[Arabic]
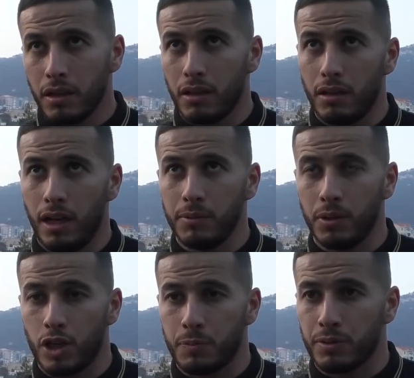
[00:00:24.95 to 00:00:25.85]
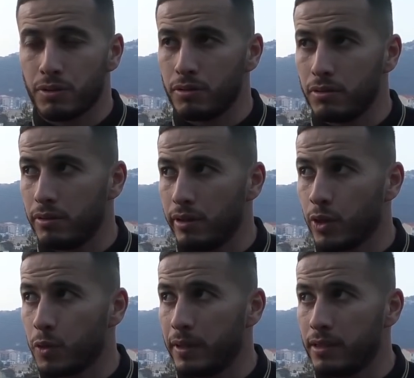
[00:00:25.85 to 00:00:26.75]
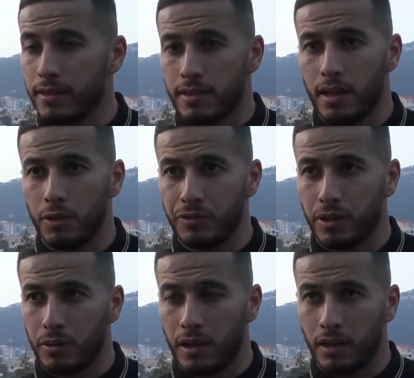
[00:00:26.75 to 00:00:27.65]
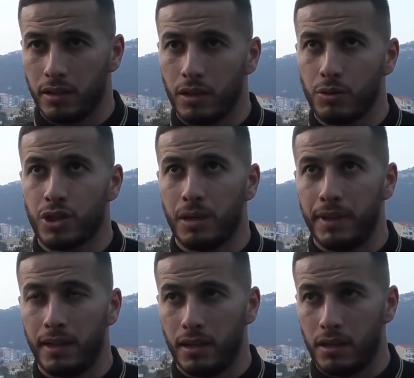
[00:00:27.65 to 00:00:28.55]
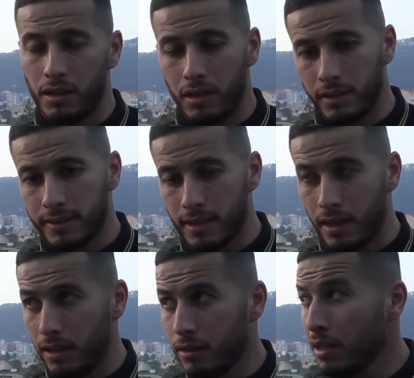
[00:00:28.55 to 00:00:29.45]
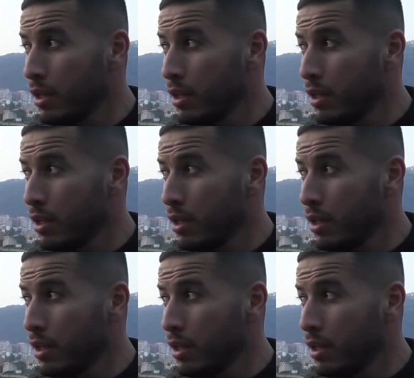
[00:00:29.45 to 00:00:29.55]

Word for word: الحمد لله جو بونس كو الجروب هذا يستاهل اون فيكتوار هكذا والشعب ديالنا يستاهل